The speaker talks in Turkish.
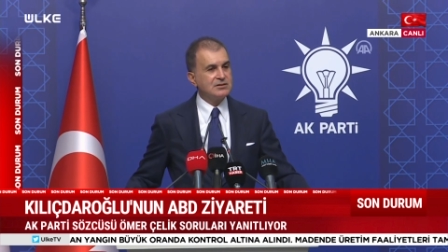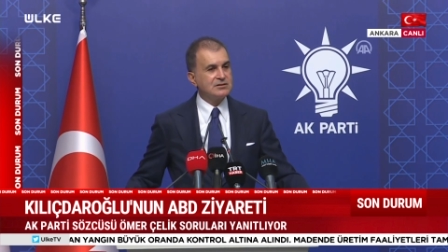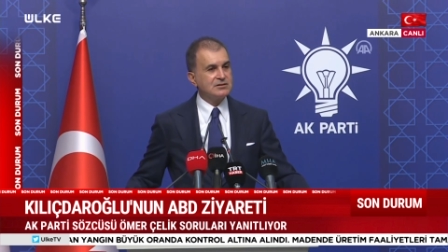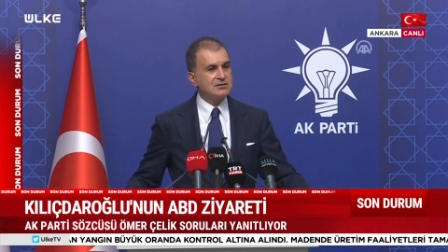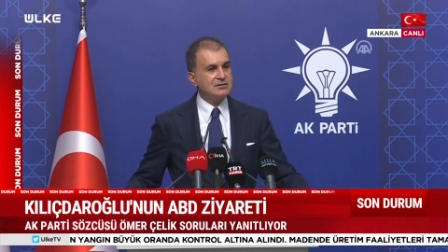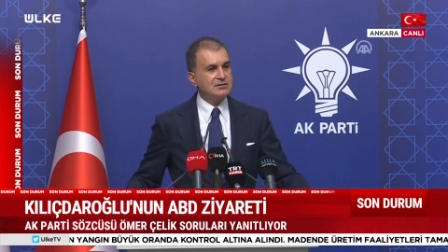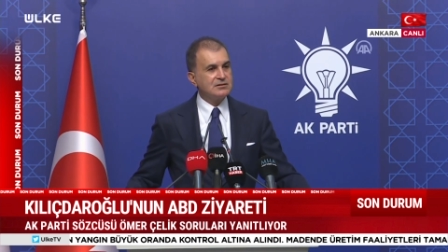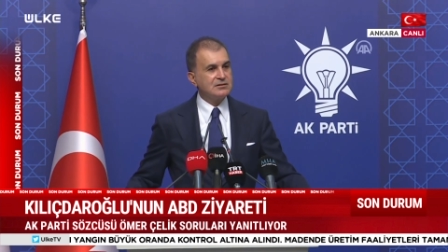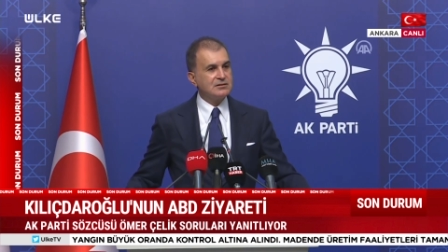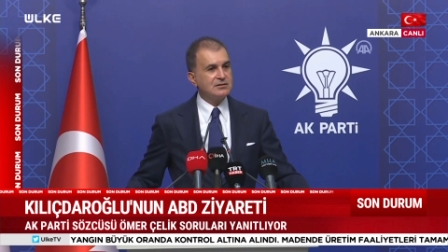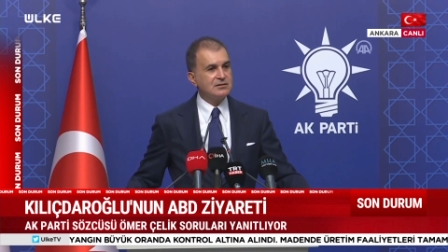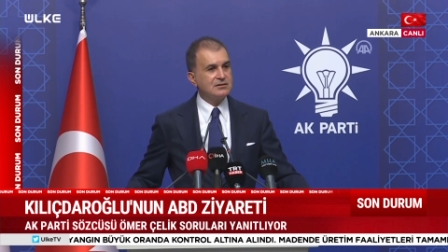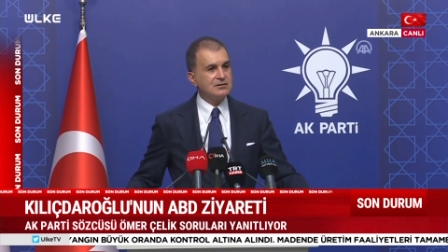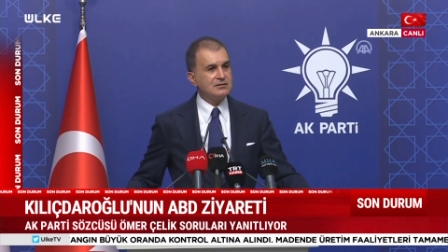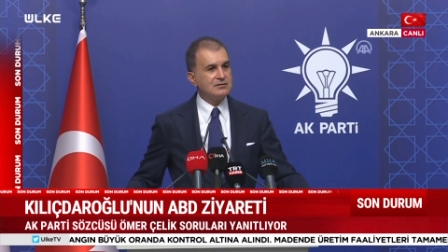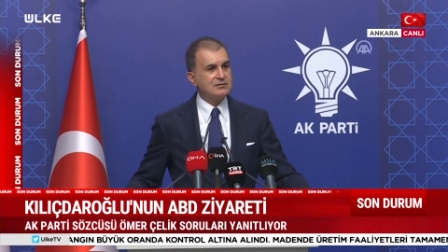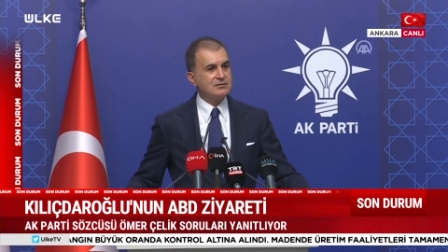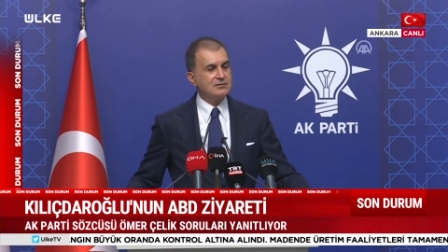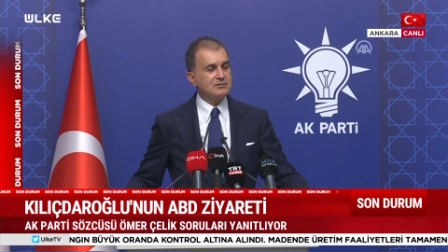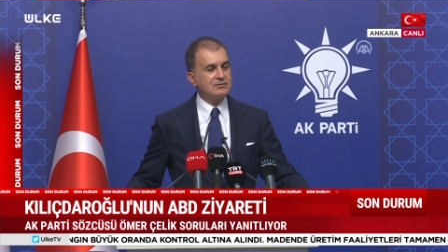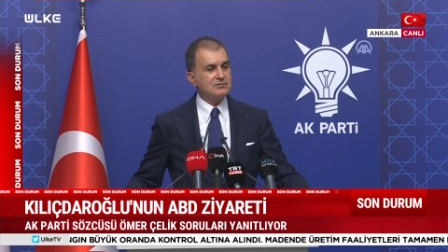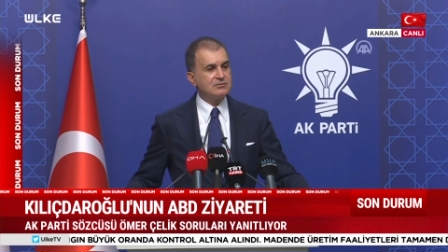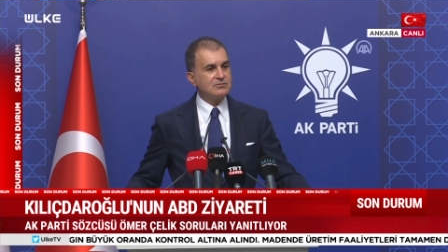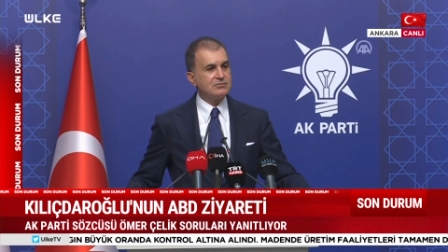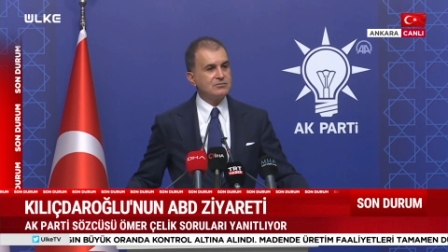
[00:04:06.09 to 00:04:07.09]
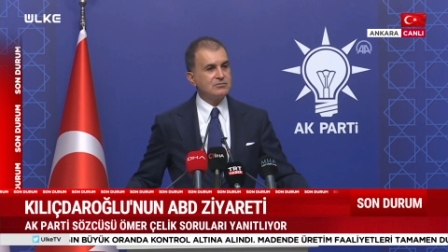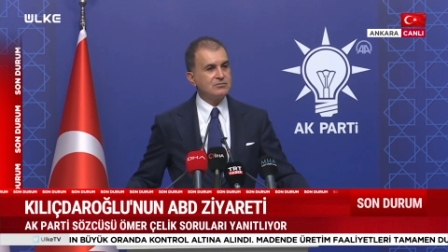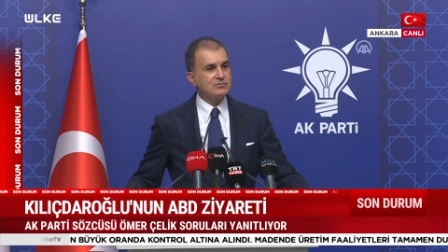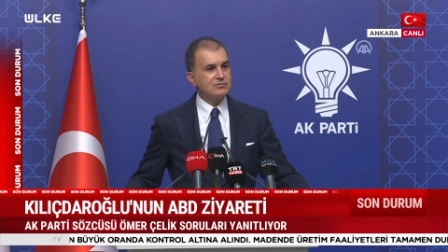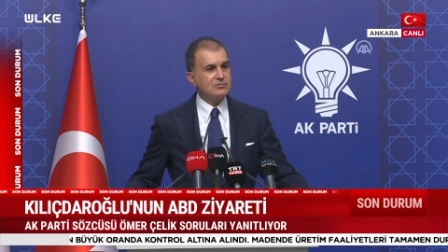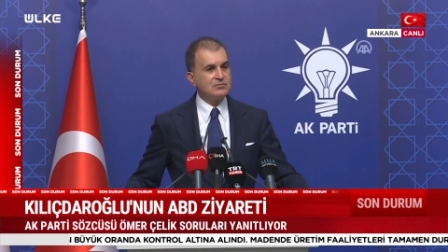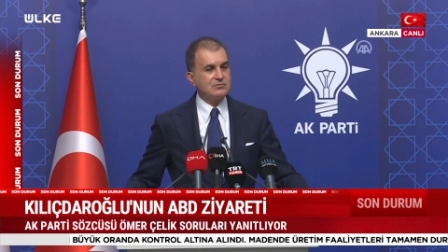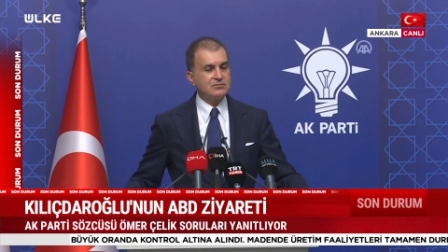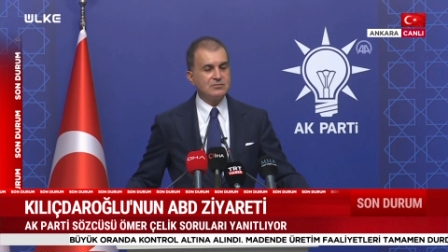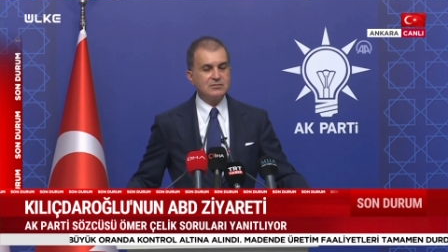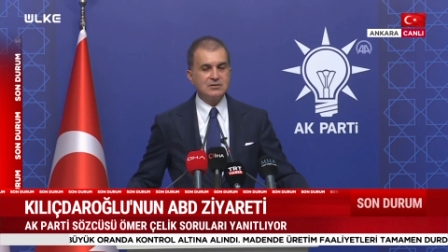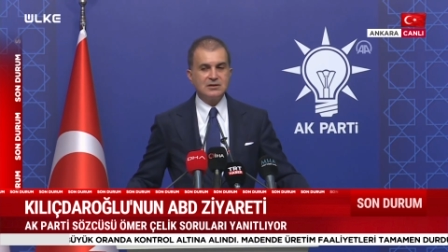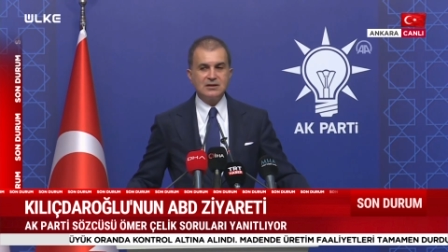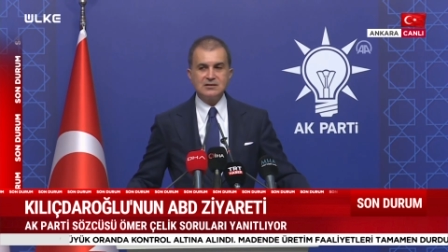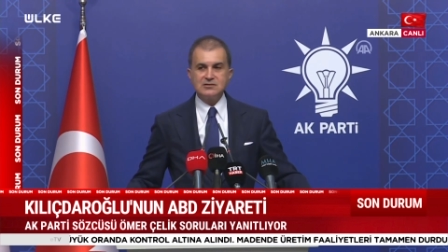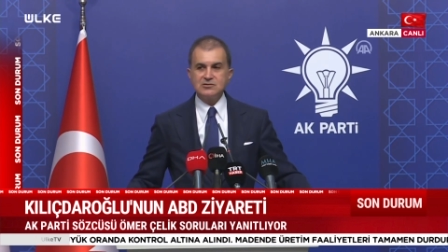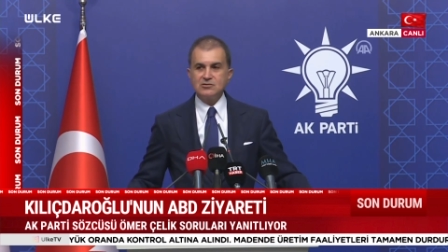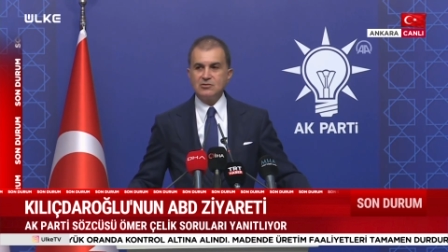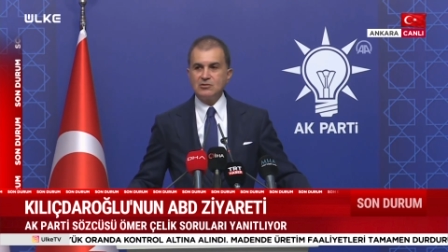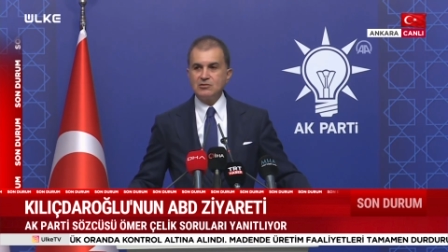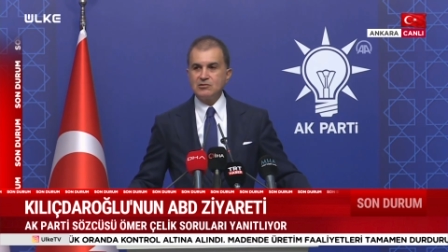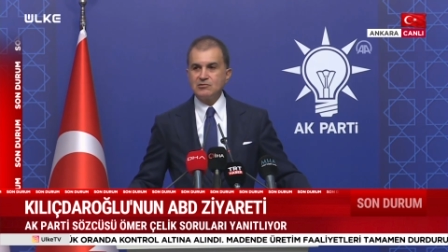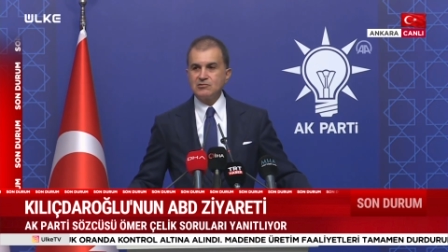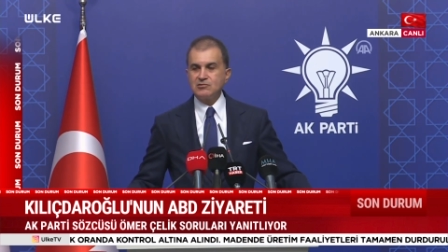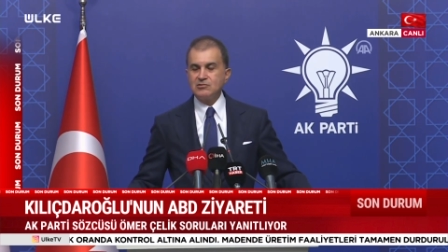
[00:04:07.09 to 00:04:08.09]
e, gezi
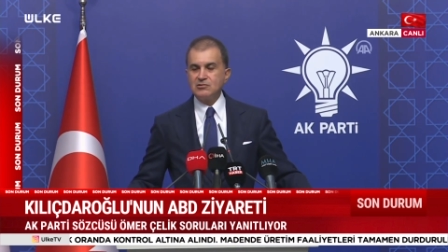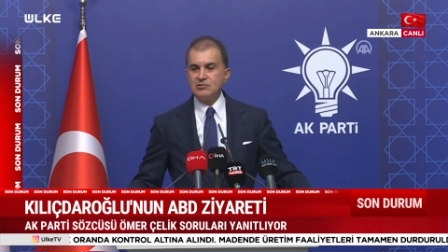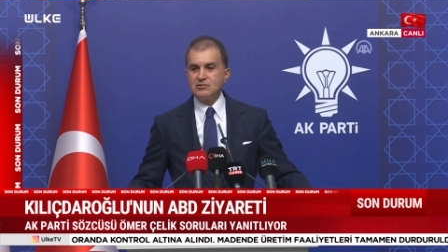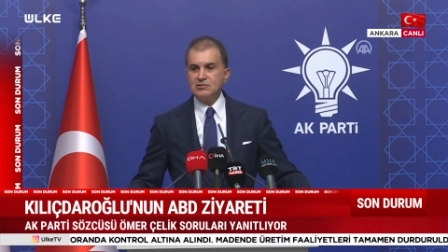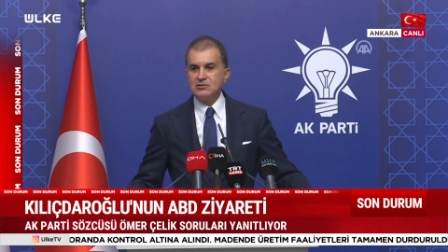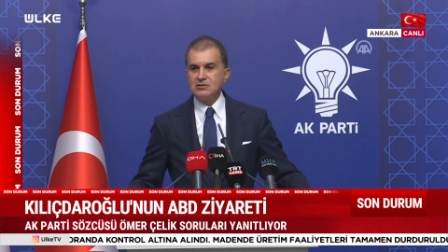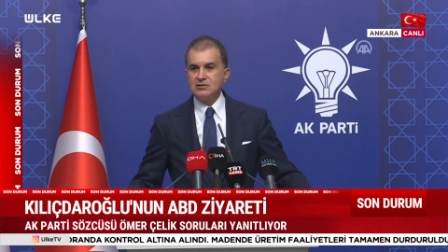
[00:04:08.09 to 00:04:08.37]
oldu.